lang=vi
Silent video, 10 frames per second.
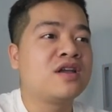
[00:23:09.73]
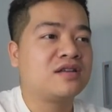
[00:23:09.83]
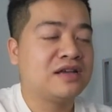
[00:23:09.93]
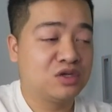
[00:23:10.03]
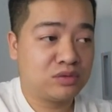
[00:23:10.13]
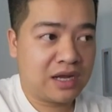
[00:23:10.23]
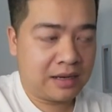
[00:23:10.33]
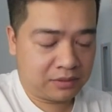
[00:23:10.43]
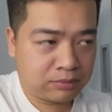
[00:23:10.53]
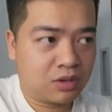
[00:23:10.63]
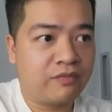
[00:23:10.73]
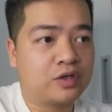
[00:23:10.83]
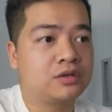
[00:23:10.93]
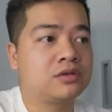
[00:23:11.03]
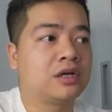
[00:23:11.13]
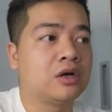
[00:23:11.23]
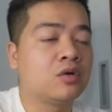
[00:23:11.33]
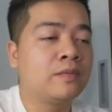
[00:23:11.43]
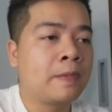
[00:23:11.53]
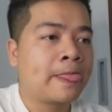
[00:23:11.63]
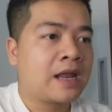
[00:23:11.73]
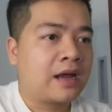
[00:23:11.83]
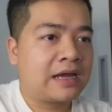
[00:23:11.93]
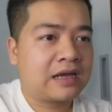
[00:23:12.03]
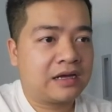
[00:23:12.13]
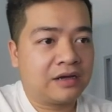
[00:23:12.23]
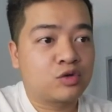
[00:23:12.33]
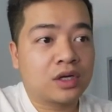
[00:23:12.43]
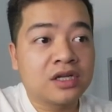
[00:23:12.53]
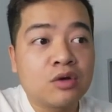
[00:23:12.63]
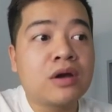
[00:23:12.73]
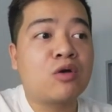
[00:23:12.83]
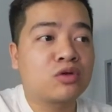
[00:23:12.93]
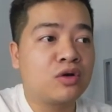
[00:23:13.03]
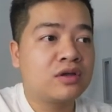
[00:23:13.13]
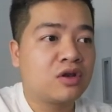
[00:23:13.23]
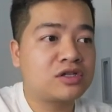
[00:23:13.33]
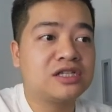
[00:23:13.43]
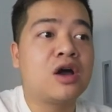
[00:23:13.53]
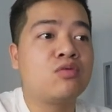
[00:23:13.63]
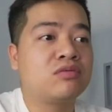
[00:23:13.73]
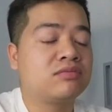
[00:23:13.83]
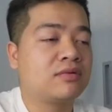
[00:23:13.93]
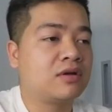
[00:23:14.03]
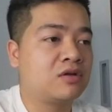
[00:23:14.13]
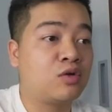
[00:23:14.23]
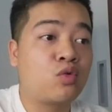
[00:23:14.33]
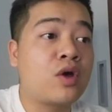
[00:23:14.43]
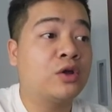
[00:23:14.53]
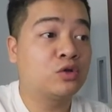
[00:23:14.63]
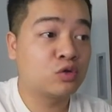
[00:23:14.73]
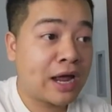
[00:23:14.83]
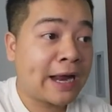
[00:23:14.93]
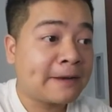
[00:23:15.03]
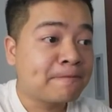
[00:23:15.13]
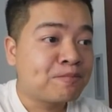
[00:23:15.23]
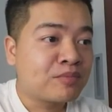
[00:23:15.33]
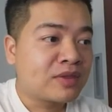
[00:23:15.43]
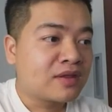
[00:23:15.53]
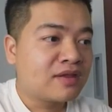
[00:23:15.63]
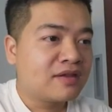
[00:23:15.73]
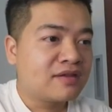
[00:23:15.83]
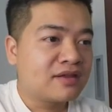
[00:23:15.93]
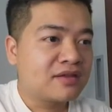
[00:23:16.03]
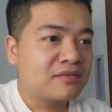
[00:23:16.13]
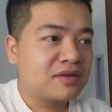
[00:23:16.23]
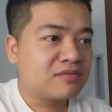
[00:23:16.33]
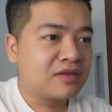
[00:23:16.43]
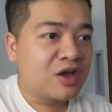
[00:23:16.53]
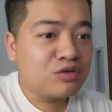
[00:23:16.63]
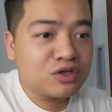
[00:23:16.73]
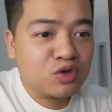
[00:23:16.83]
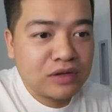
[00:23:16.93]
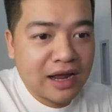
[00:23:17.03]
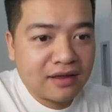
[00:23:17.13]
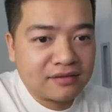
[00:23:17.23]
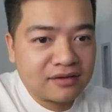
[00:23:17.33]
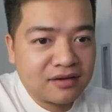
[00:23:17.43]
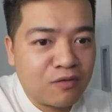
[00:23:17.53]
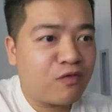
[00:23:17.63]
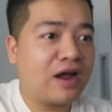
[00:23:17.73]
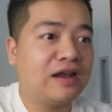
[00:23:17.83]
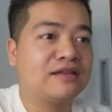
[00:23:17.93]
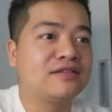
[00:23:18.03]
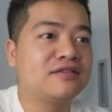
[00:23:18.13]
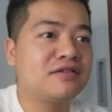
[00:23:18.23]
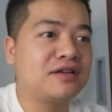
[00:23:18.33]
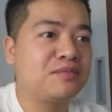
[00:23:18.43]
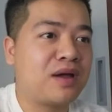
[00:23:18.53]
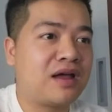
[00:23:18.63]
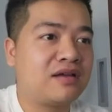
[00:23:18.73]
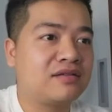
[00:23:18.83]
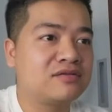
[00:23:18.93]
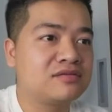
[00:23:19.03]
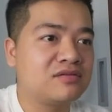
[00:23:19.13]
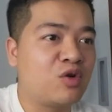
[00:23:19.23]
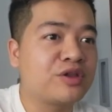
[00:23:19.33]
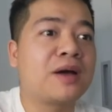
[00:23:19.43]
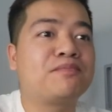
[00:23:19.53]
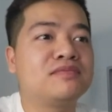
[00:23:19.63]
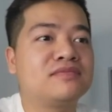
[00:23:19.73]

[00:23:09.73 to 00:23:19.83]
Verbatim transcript: để chúng ta là tập trung vào trận đấu. Hay kể cả chuyện đi ống đồng thôi, lót xì đồng, lót ống quyển của chúng ta ấy. Nếu như chúng ta không phải là những người mà hội nhập,